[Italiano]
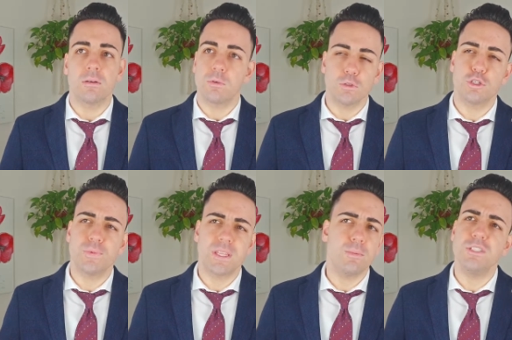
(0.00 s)
quando ci
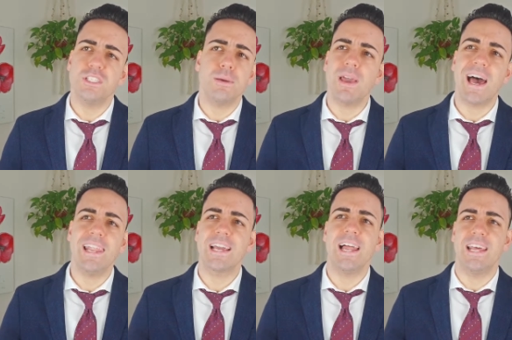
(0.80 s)
mettiamo insieme
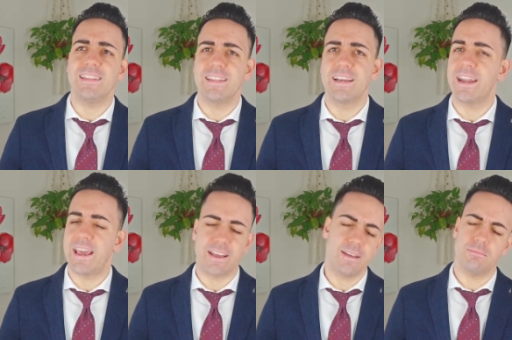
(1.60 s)
alle calende
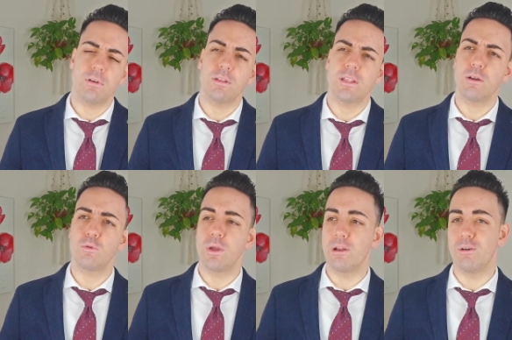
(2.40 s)
greche,
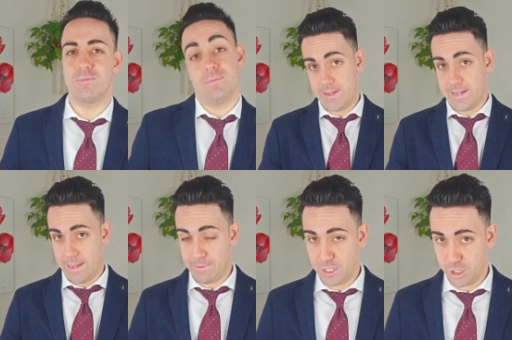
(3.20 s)
tranquillo
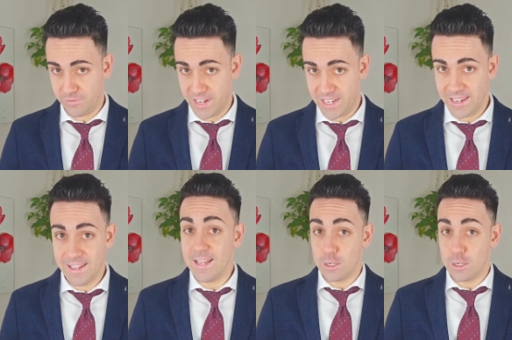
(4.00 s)
capisci, vedi,